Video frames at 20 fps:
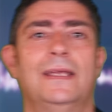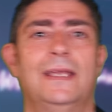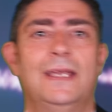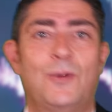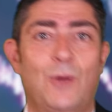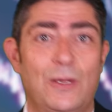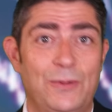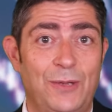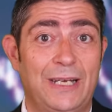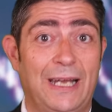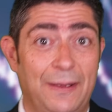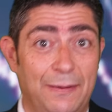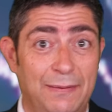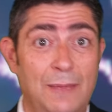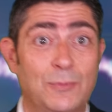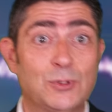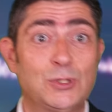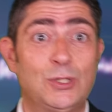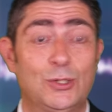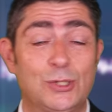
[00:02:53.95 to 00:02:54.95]
Y cuando
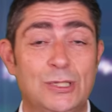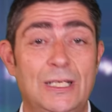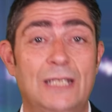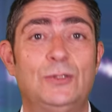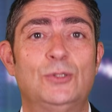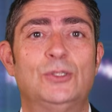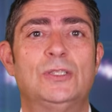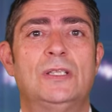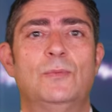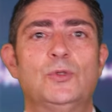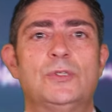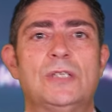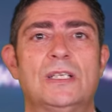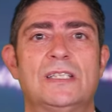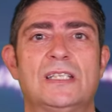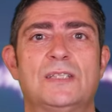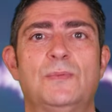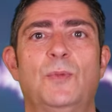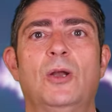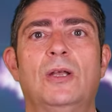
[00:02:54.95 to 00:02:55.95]
analizamos los datos de
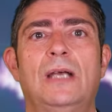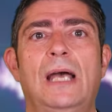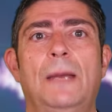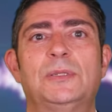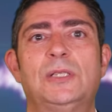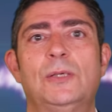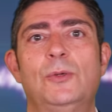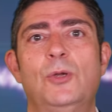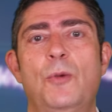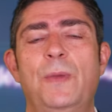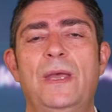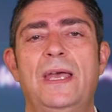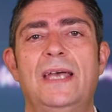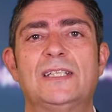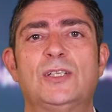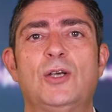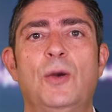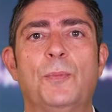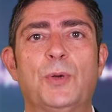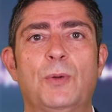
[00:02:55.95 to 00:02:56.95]
muchas small caps
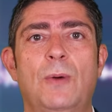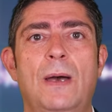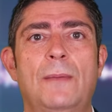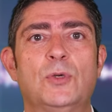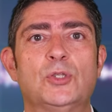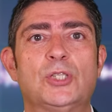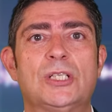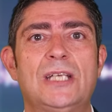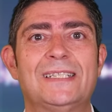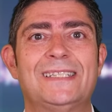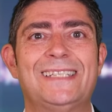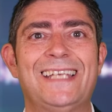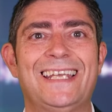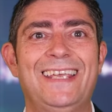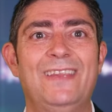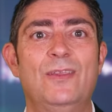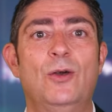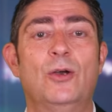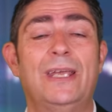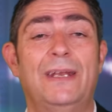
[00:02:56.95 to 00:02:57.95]
europeas, comprobamos que han
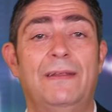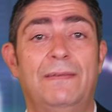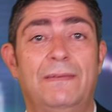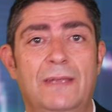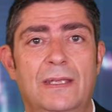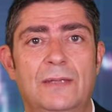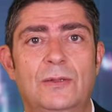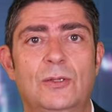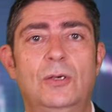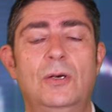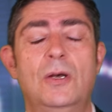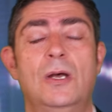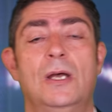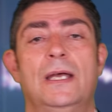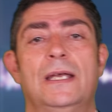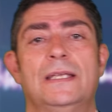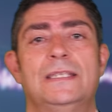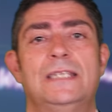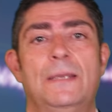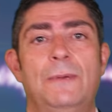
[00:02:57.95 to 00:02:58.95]
seguido creciendo,
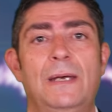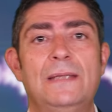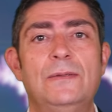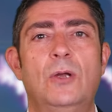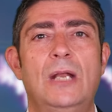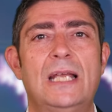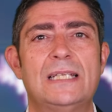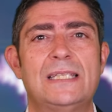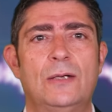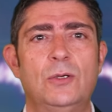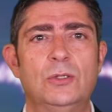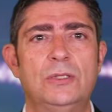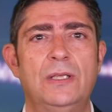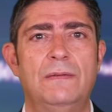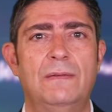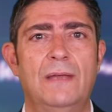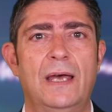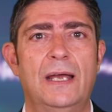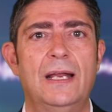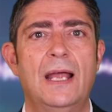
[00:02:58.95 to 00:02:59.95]
llevándolas a
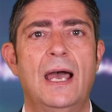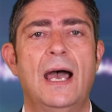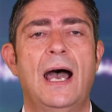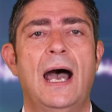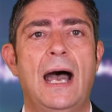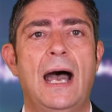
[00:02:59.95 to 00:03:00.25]
cotizar